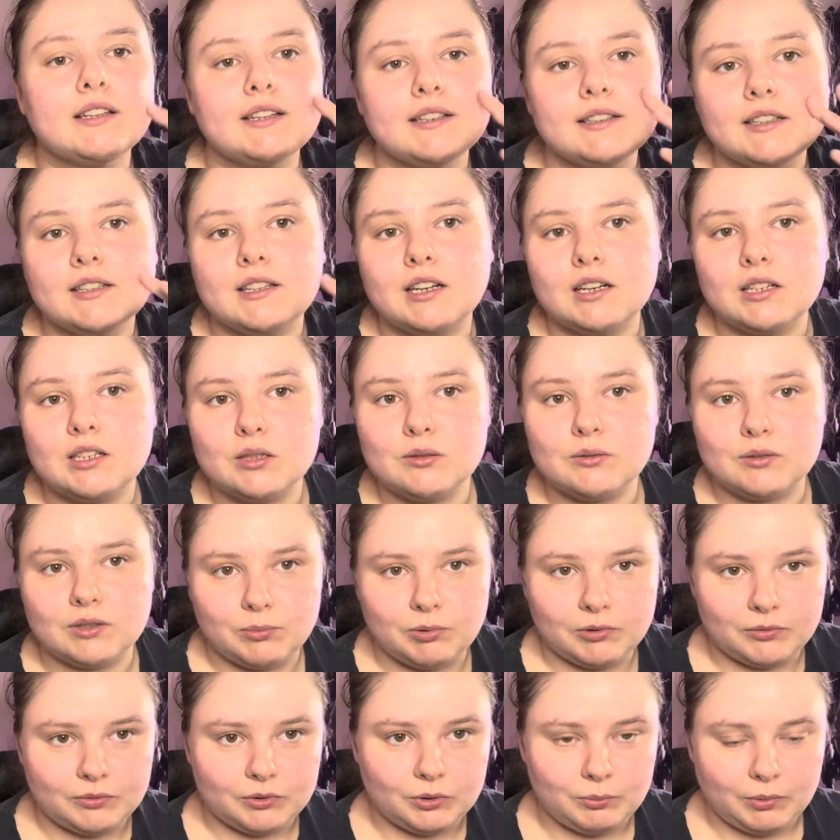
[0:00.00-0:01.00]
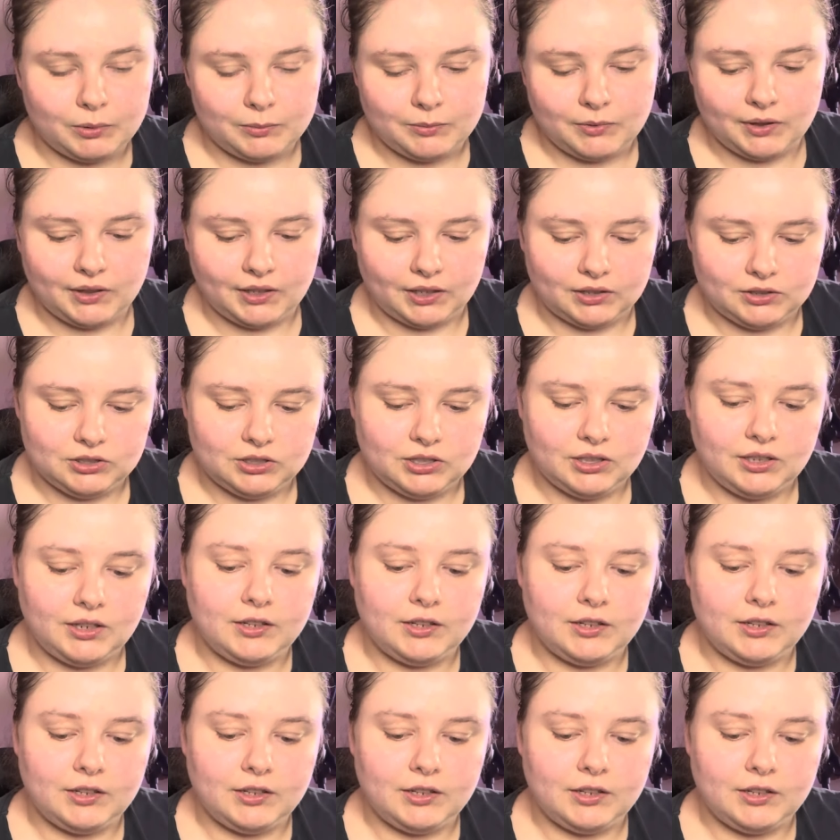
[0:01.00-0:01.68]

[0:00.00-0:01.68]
generalnie na pewno pamiętacie,